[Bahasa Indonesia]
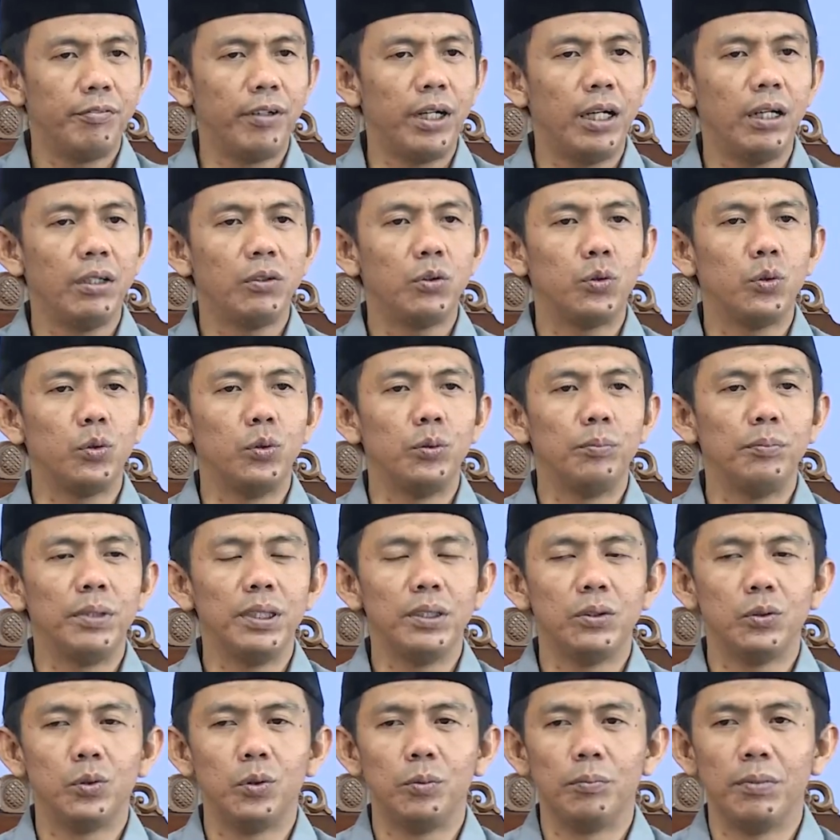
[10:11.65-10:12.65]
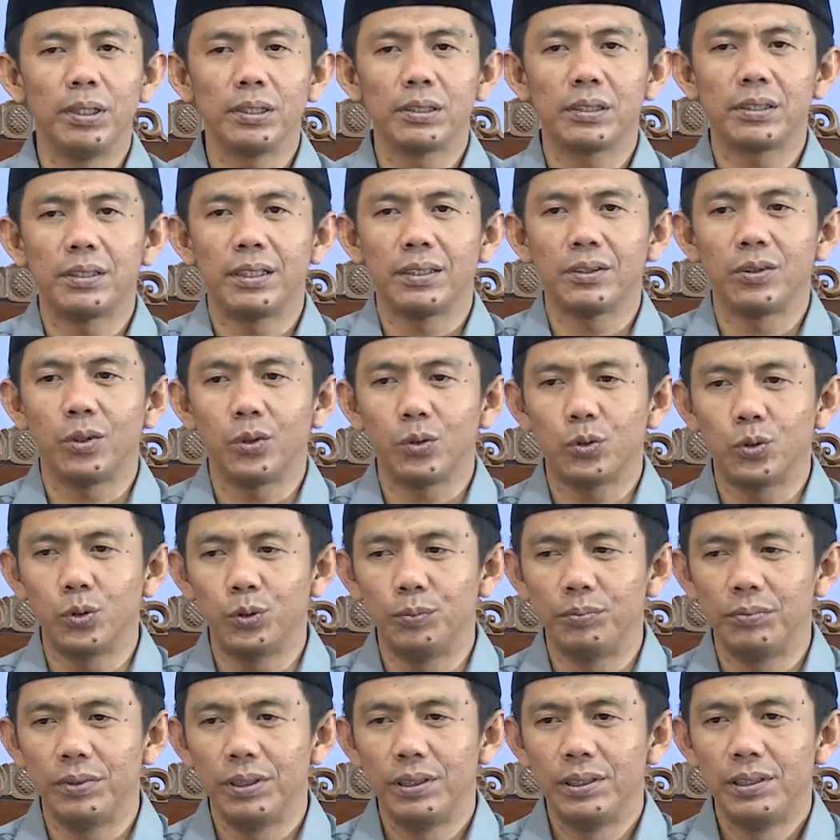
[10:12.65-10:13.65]
fa'tu minhu
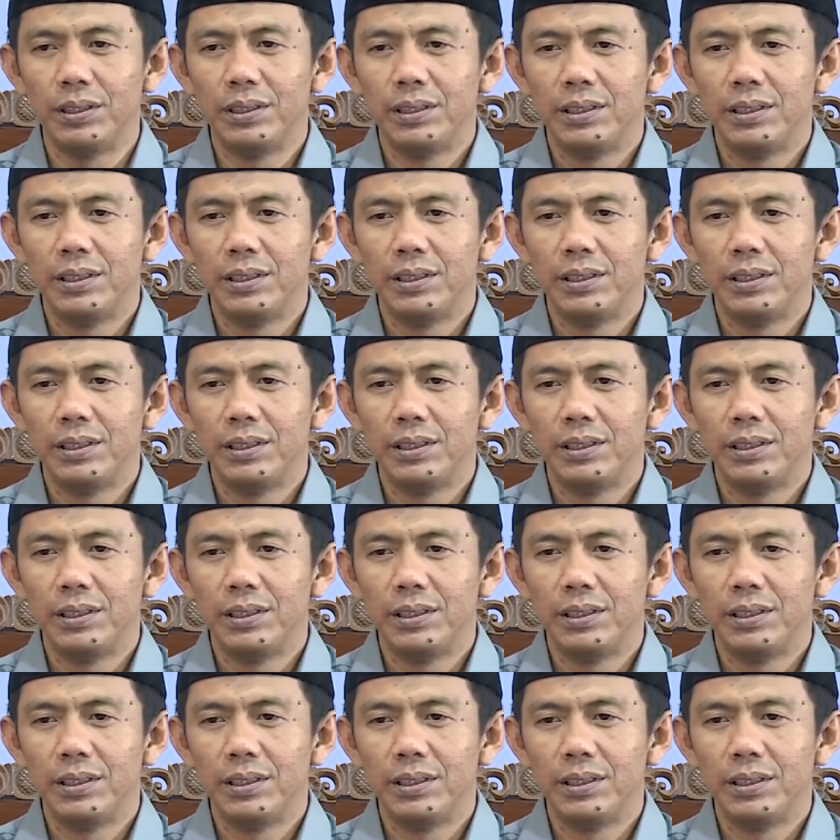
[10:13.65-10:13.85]
mastata'tum.